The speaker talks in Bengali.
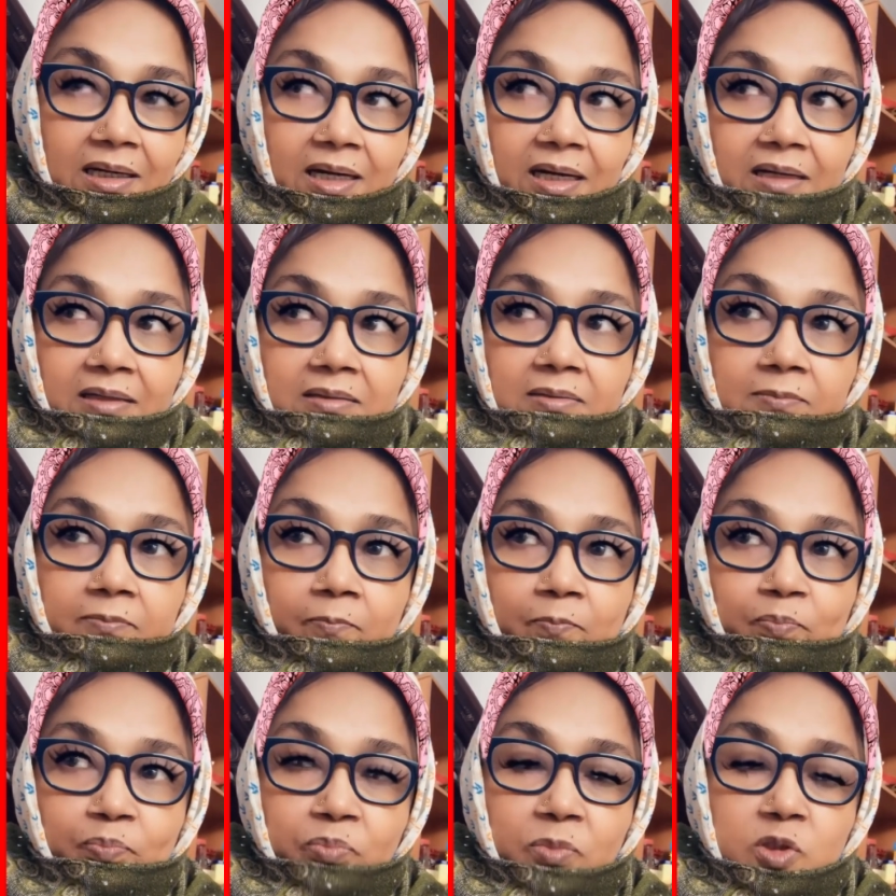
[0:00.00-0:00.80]
আর
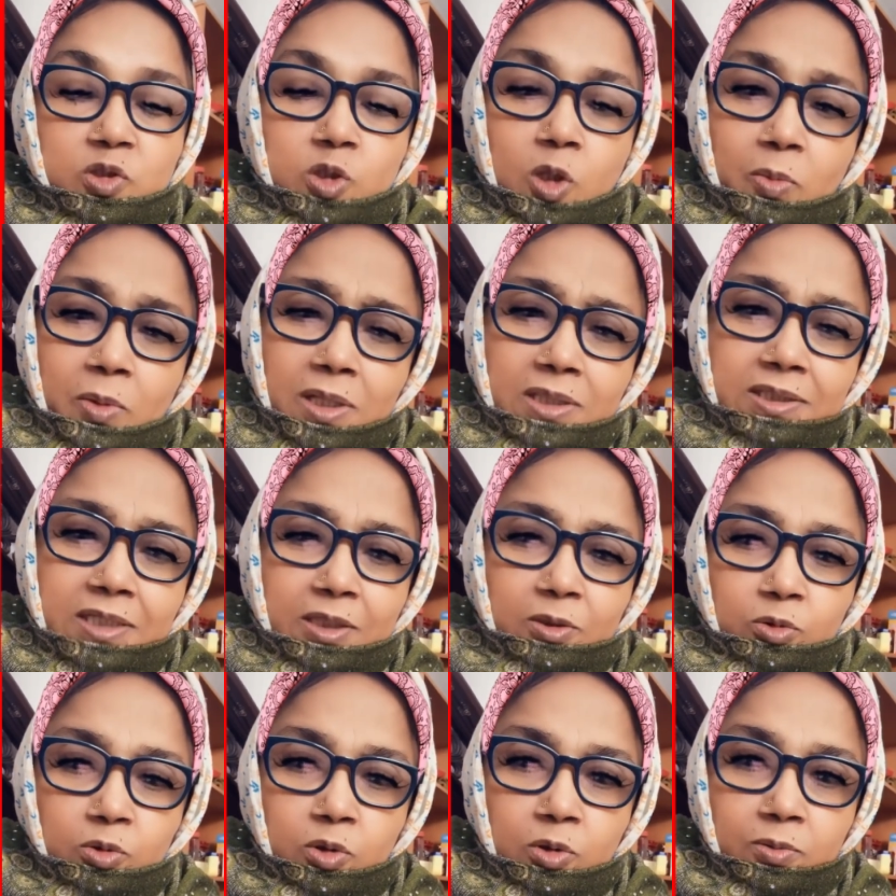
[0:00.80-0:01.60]
সবাই
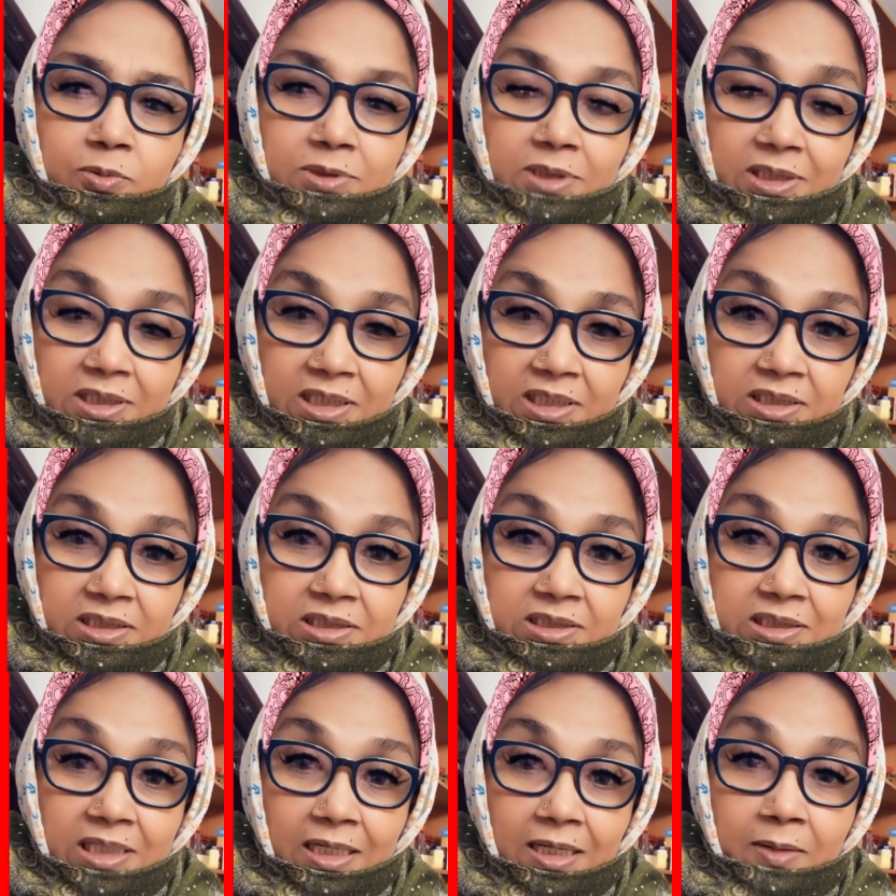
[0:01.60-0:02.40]
যে কোনো জিনিস
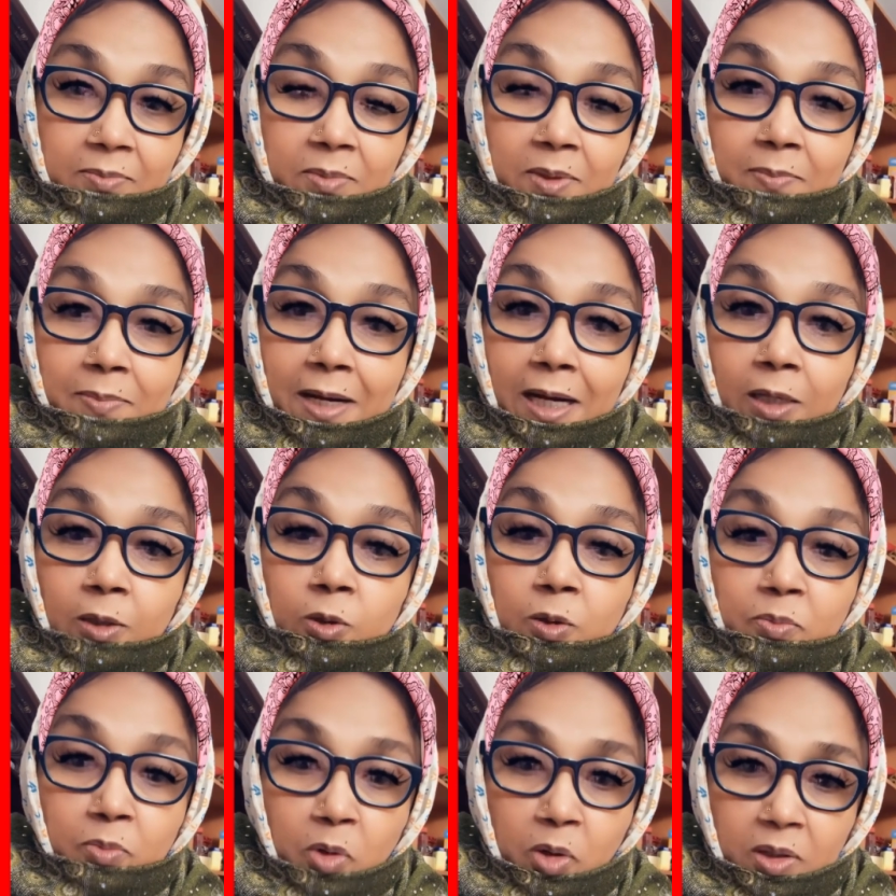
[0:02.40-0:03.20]
যারা আমরা
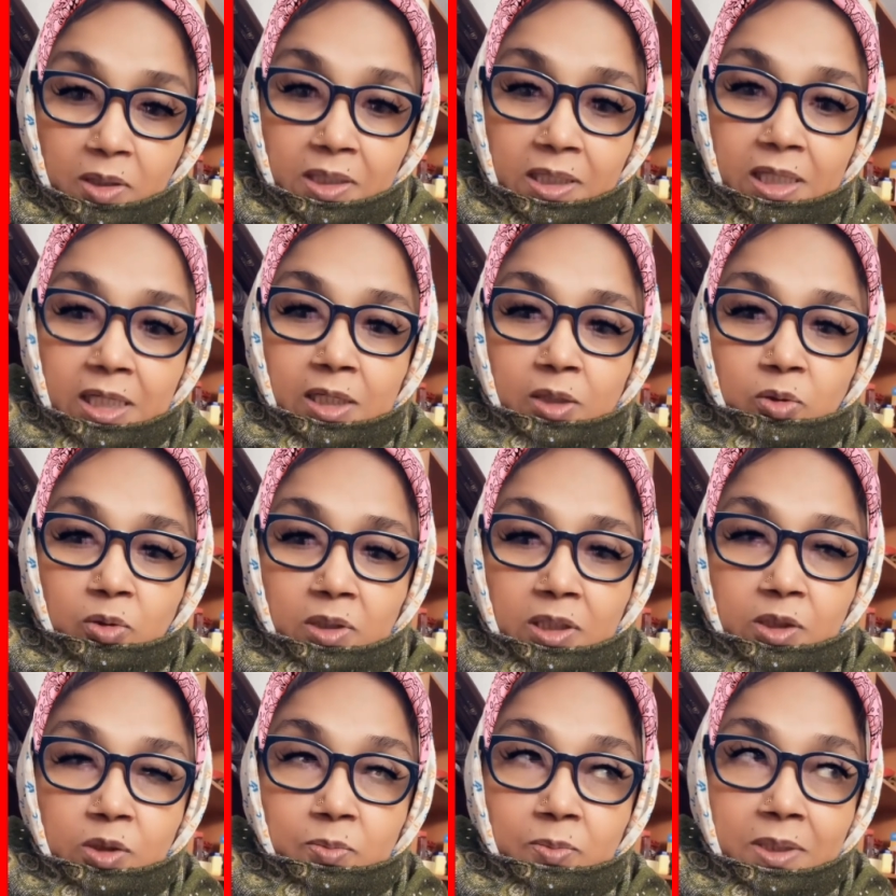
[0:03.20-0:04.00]
ভালো মন নিয়ে
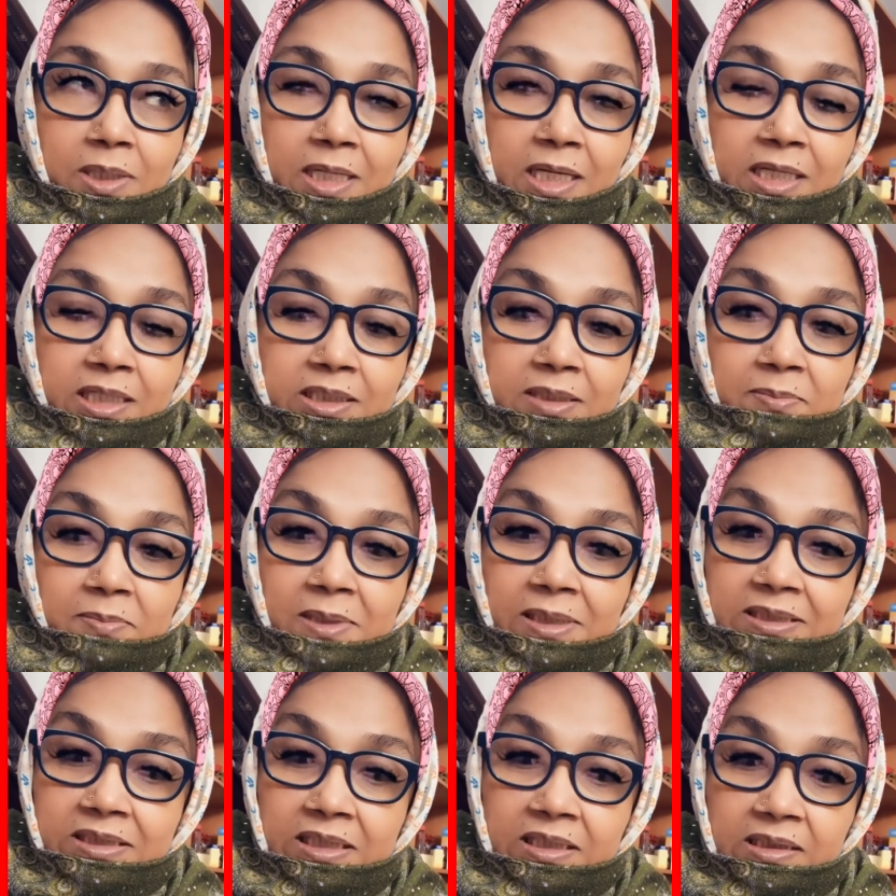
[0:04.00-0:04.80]
করি তোমরা
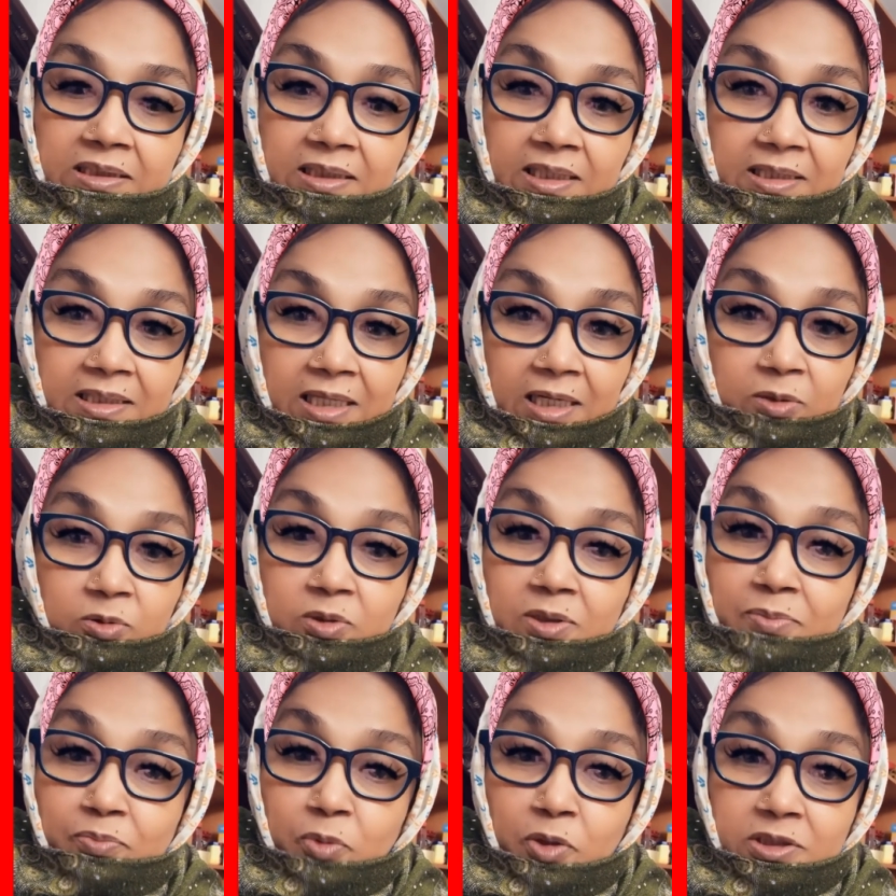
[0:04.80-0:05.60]
নেগেটিভলি চিন্তা না
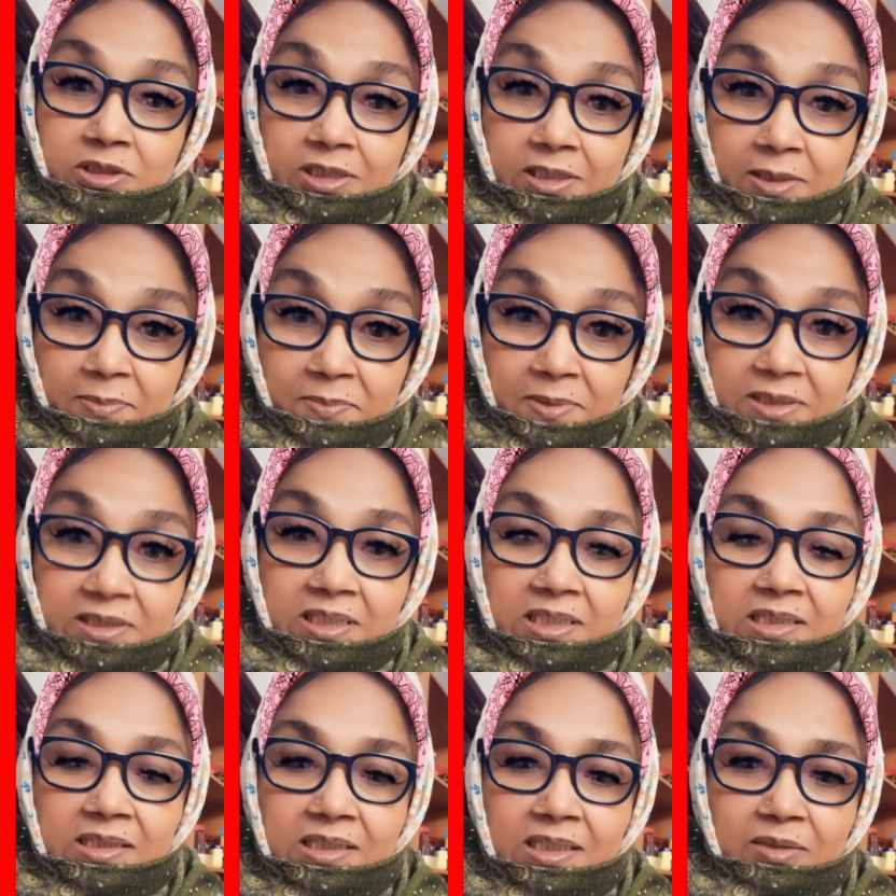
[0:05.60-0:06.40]
করে পজিটিভলি
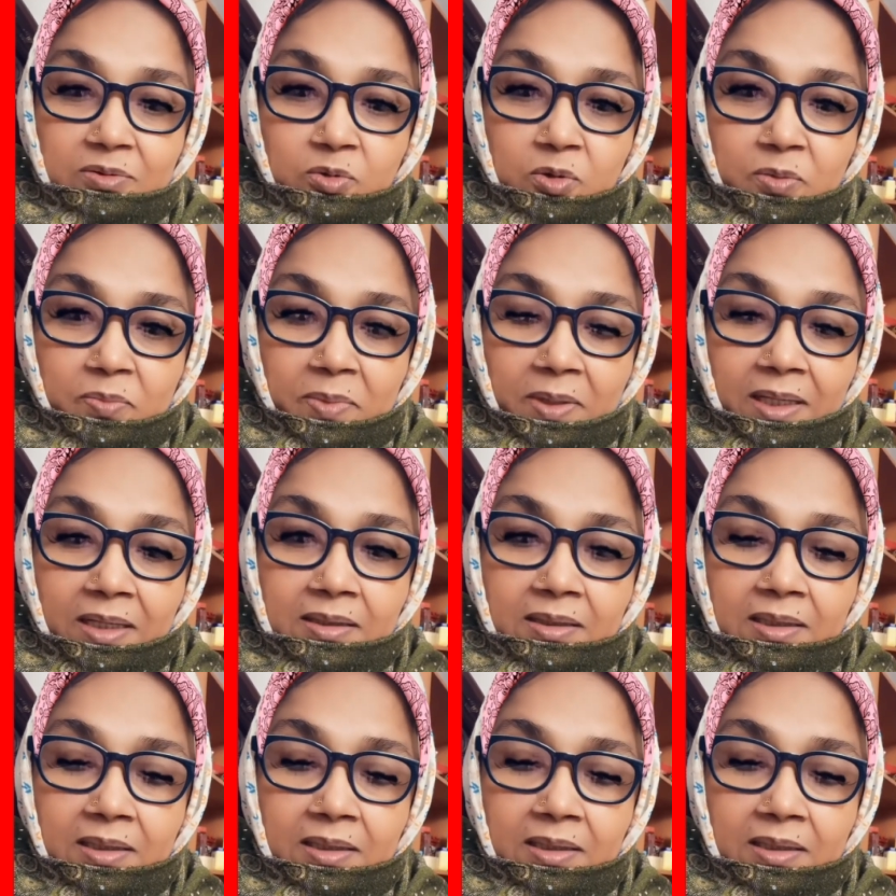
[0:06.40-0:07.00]
চিন্তা করবে